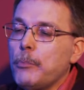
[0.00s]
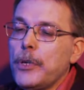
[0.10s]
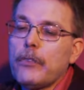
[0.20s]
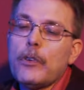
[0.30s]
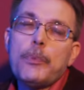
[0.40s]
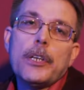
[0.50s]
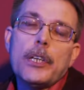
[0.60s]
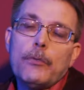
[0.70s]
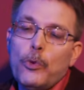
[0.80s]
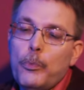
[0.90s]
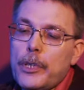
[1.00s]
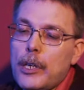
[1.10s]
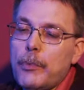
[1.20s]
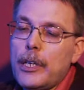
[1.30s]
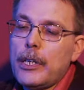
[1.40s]
Первый пик его
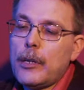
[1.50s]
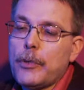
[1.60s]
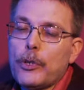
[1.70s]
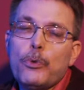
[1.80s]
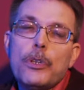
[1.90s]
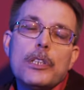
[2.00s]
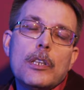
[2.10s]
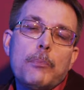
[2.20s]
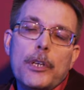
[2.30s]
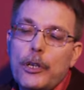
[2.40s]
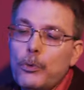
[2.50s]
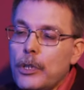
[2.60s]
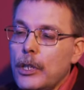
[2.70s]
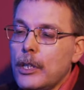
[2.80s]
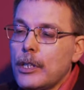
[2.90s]
употребления приходится на период